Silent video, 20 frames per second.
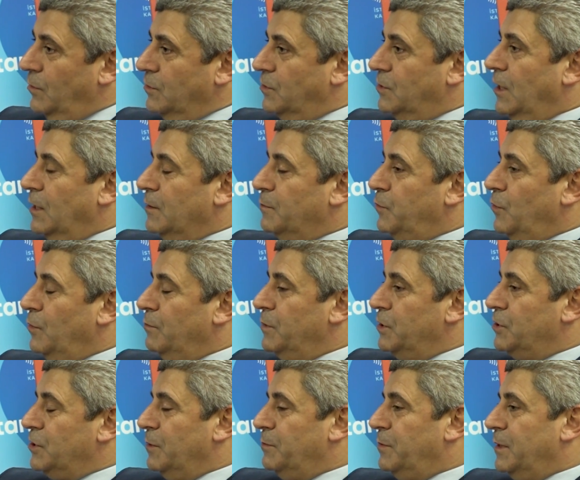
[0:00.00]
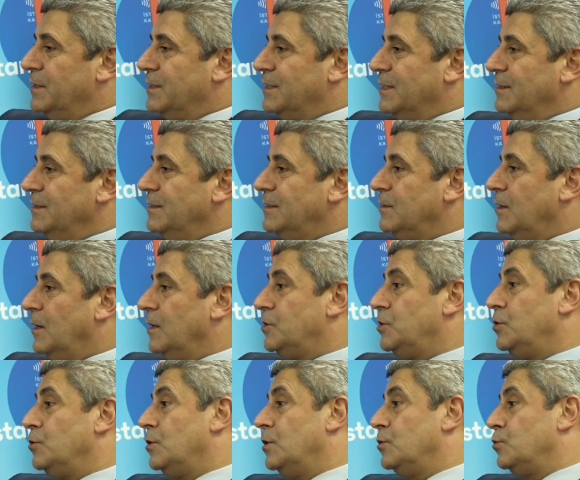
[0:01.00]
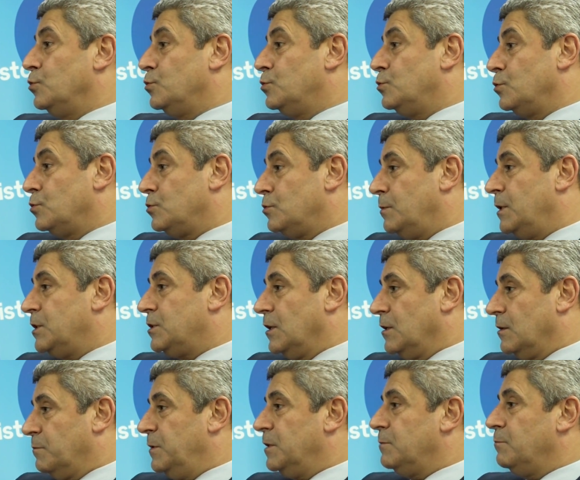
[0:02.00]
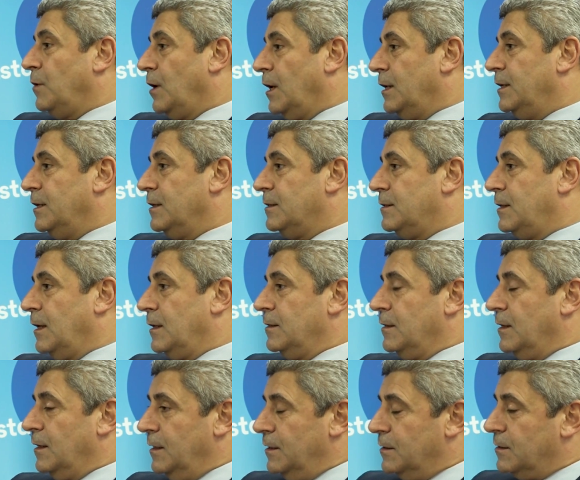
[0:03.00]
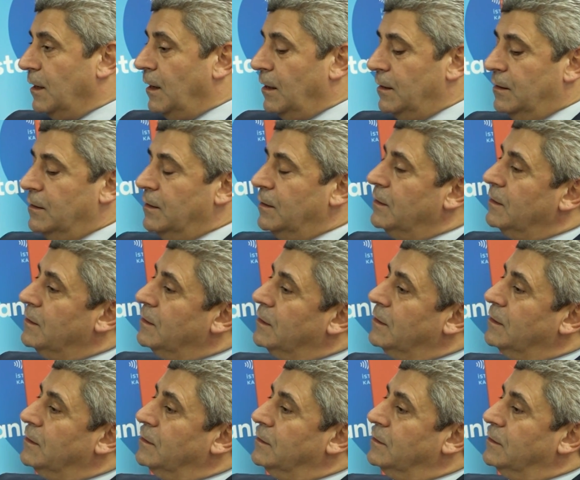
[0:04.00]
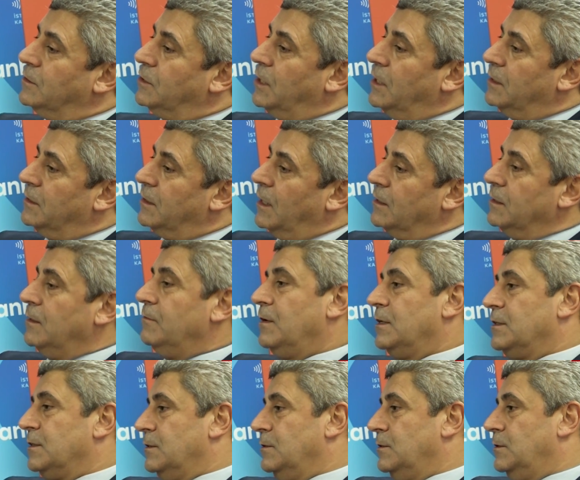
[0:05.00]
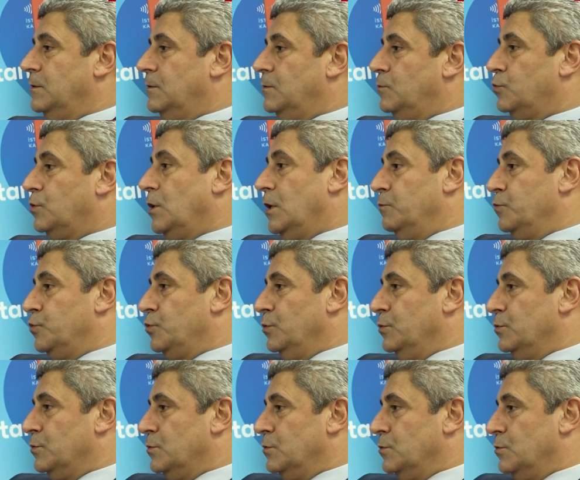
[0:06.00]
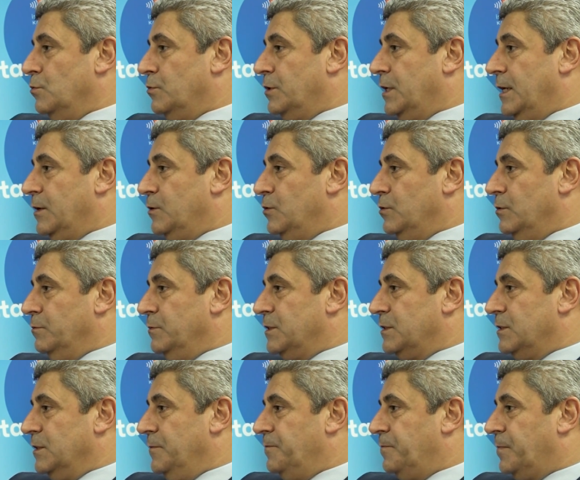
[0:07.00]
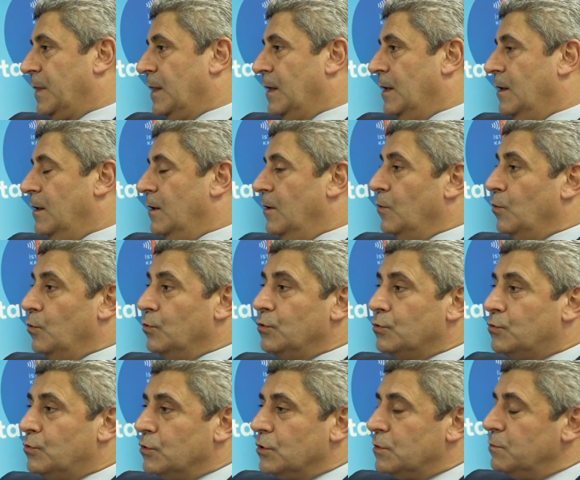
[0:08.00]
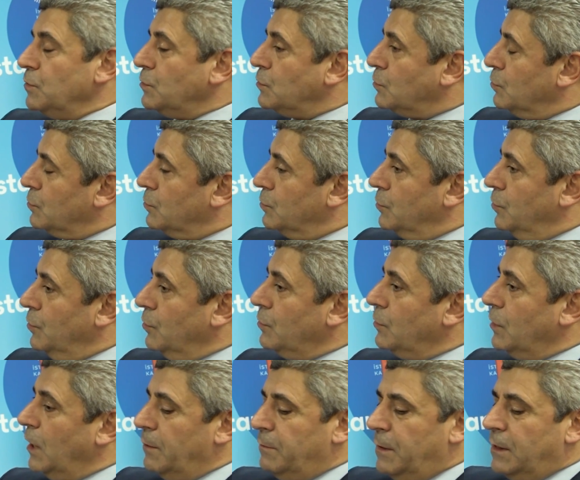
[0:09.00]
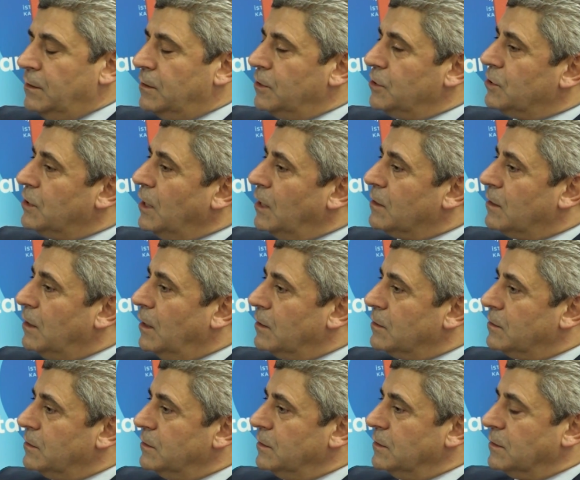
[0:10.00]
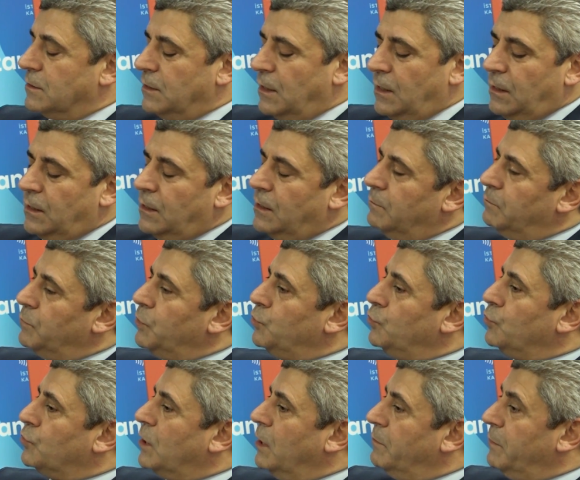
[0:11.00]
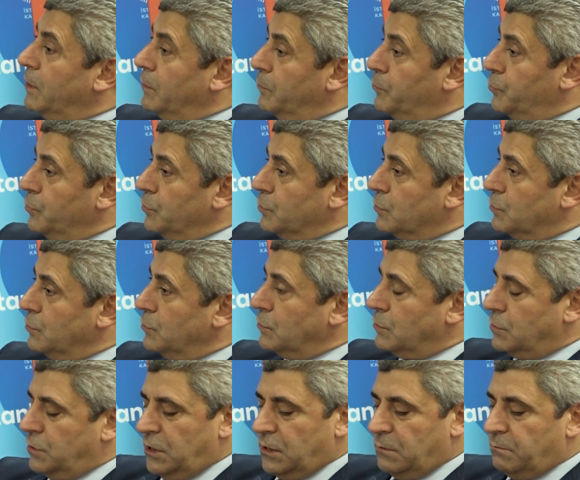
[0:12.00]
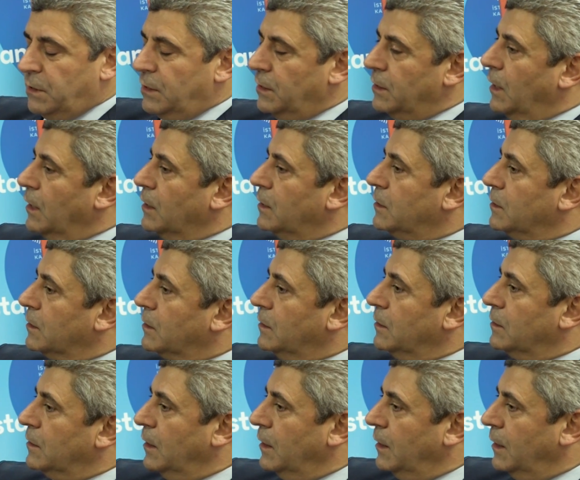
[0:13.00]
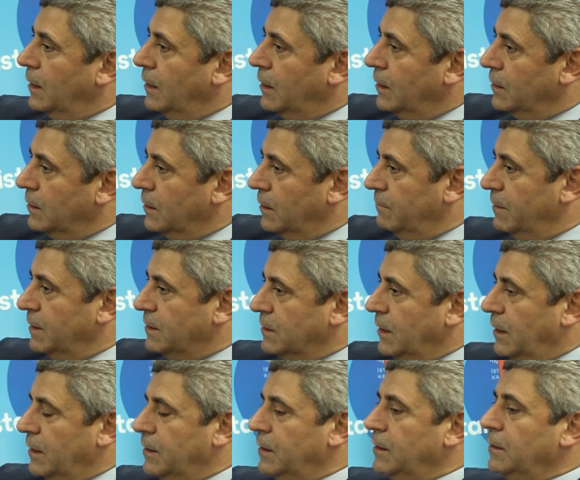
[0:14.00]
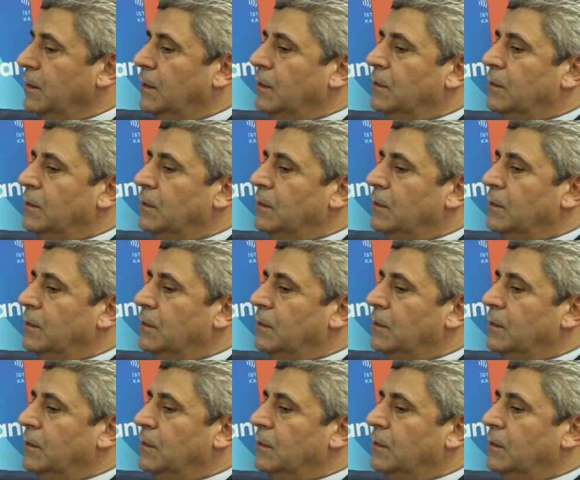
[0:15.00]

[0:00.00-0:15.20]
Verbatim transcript: Çarpı 15 yaparsanız aşağı yukarı 30-35 liralık bir maliyetten de ithal e, şeyinden de vaz kurtarmış olursunuz ülke ekonomisini. Doğru. Unuttunuz mu sorun yok. Hemen dijital kartınıza bir yükleme yapıyorsunuz. 20 lira, 40 lira, 50 lira vesaire.